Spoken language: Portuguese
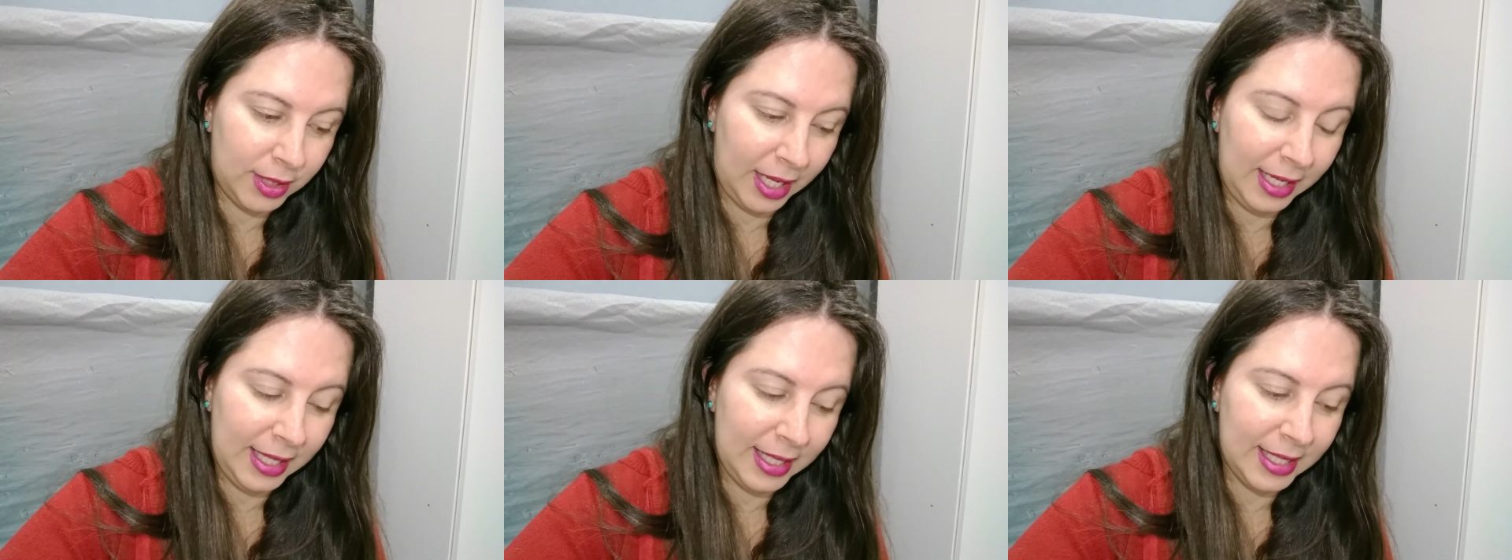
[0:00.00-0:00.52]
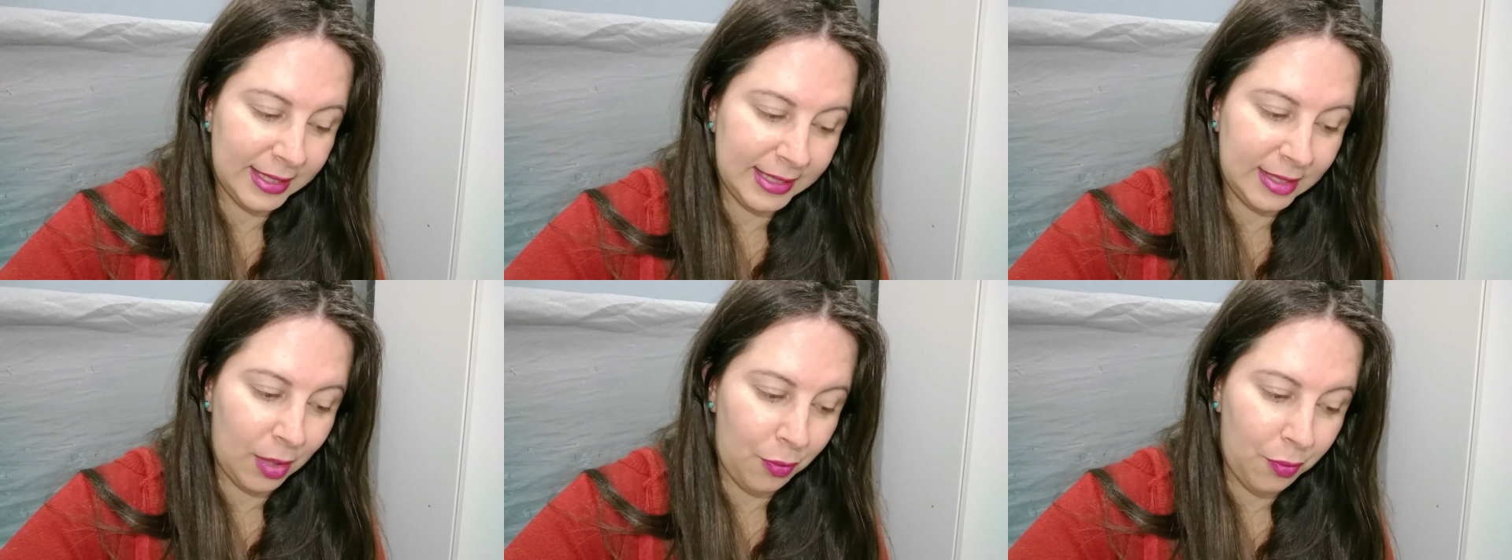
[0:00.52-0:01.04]
têm
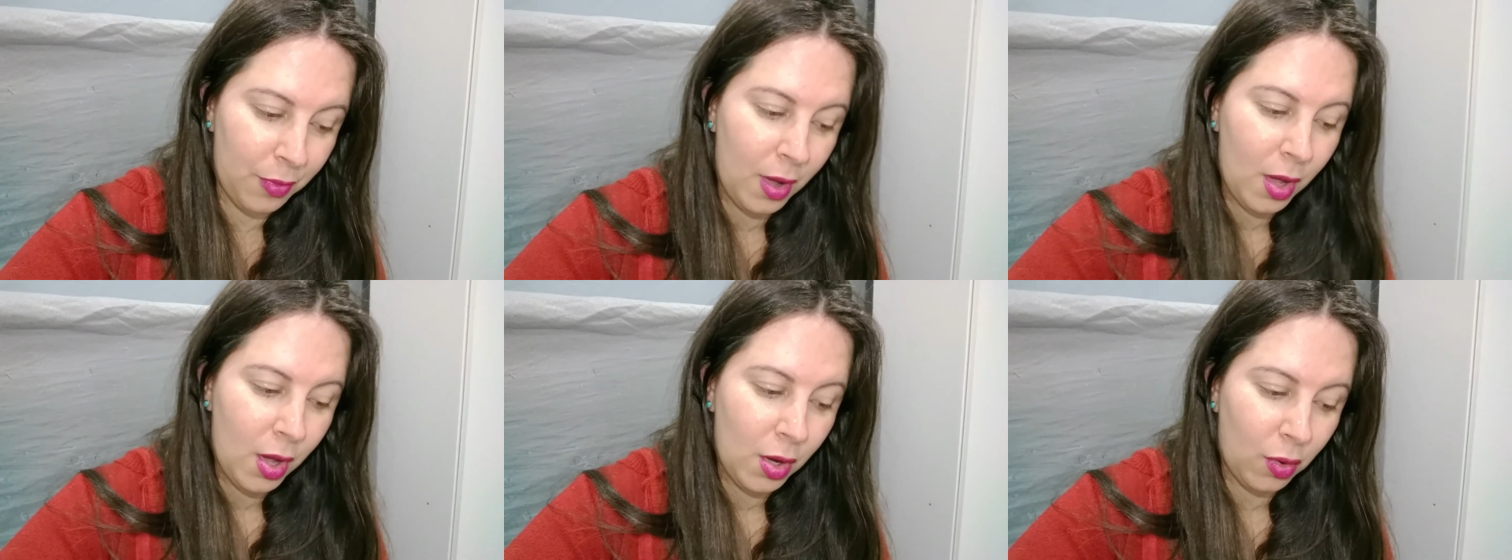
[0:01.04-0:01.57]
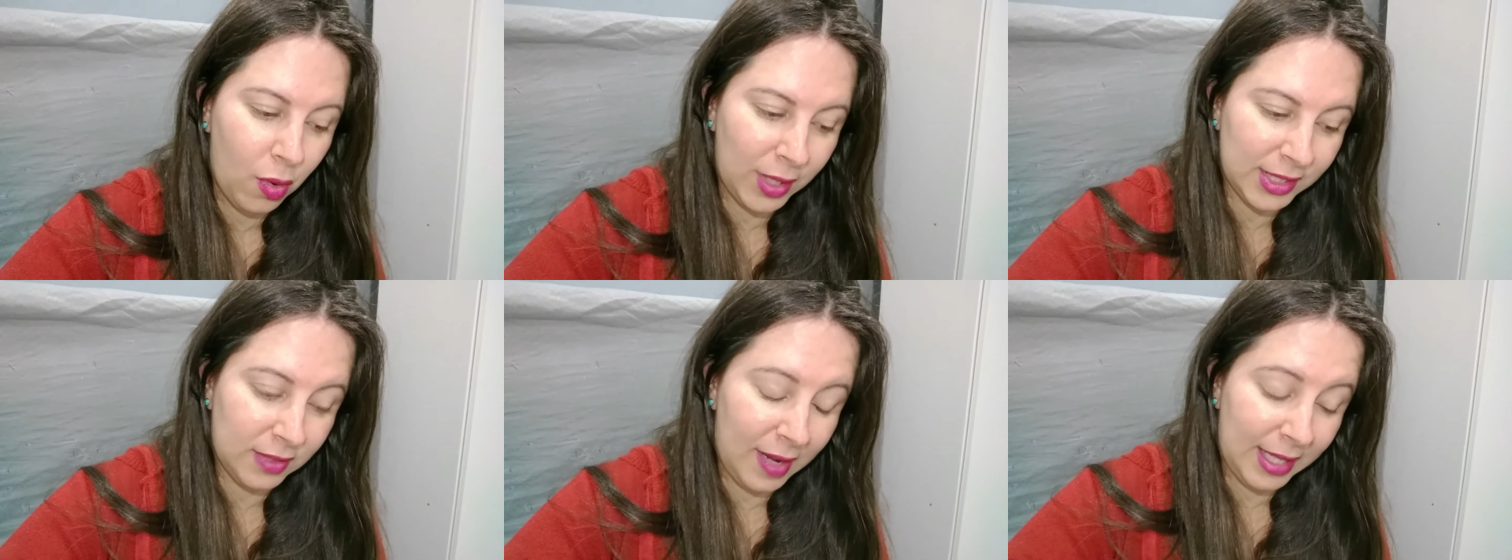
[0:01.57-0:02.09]
ligação com
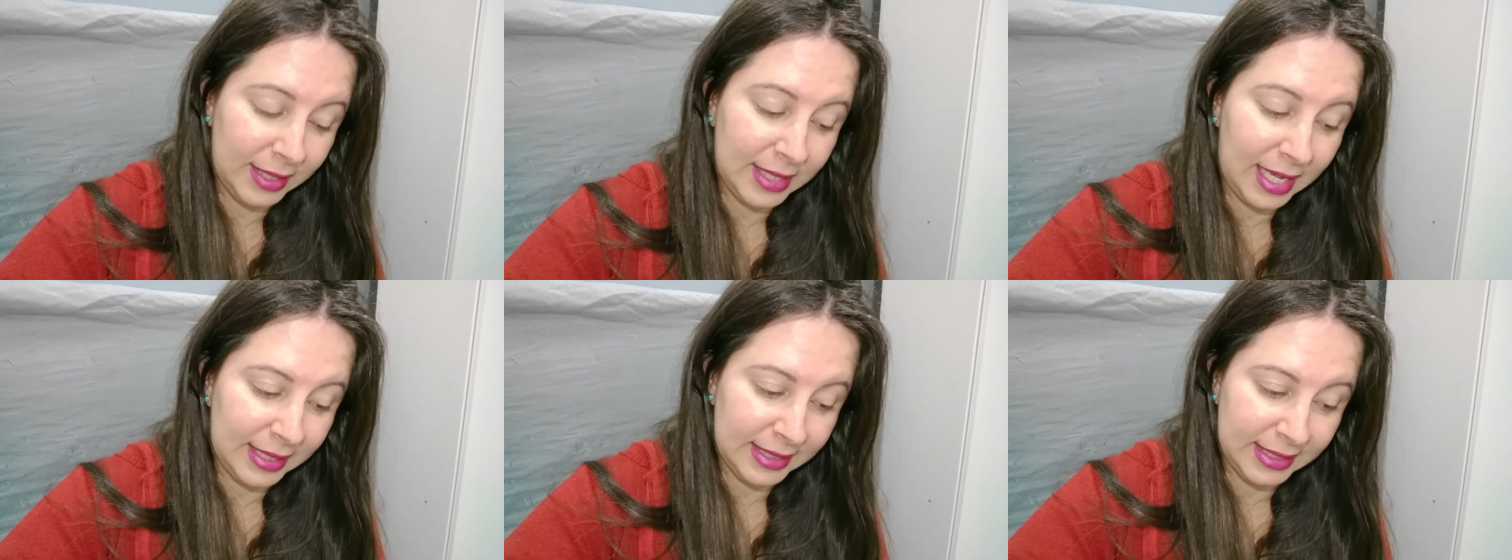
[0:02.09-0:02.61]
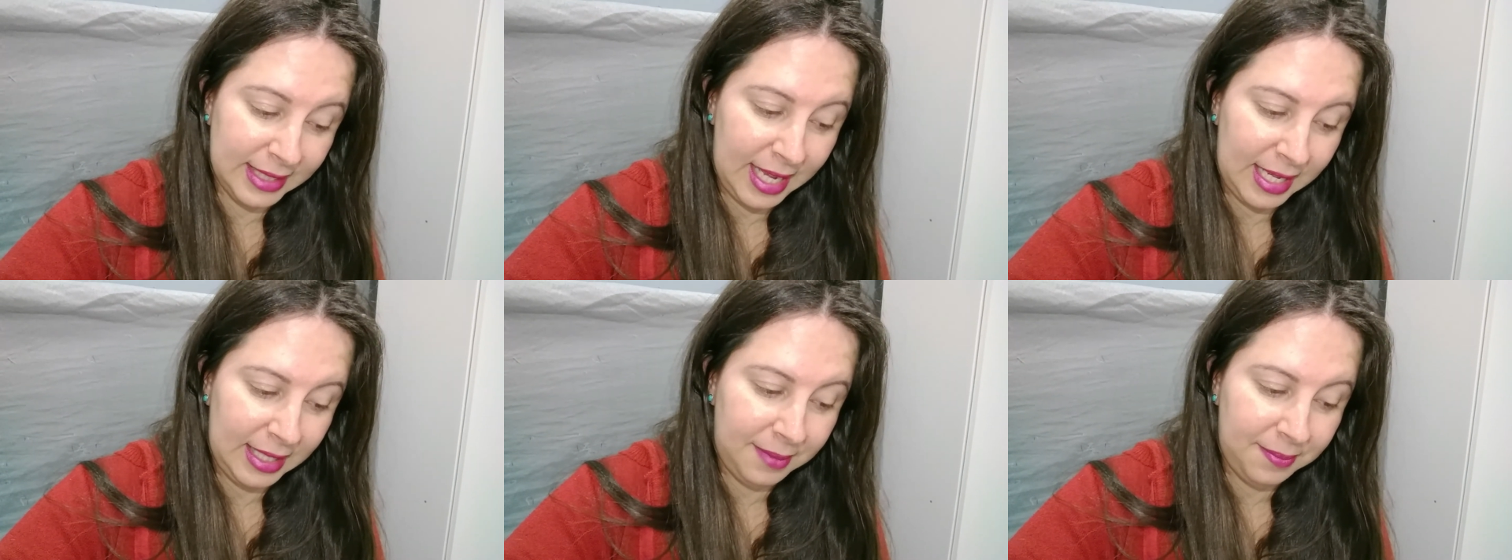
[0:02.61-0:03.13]
as qualidades
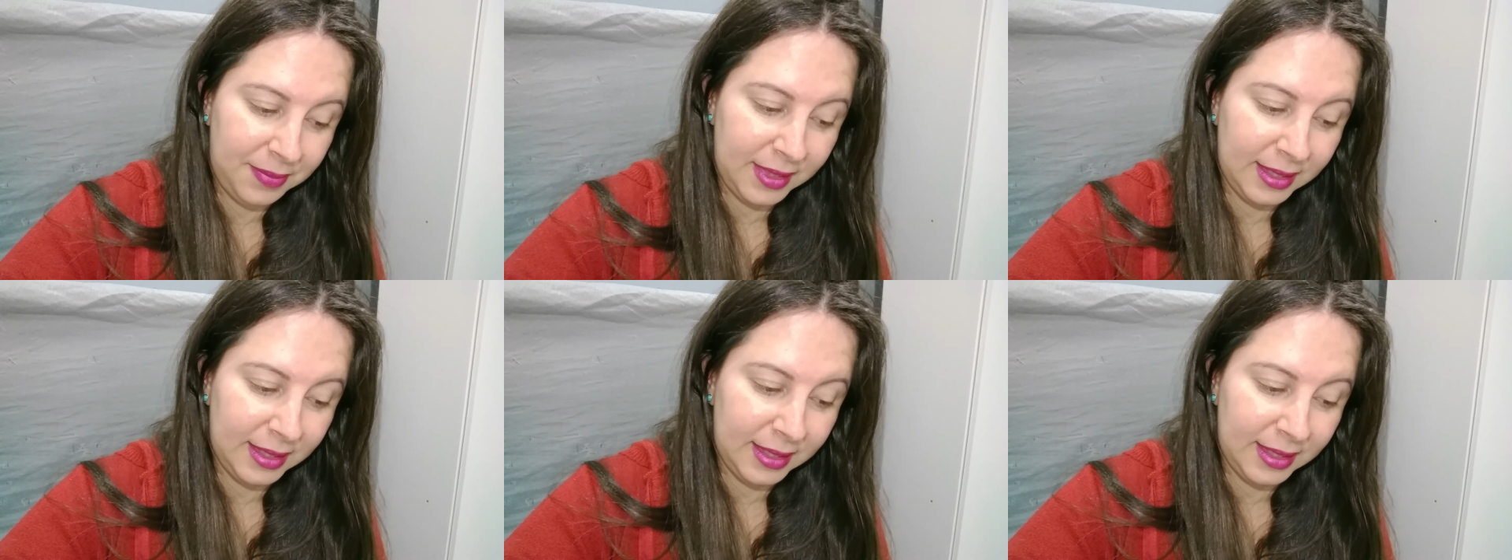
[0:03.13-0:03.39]
dele,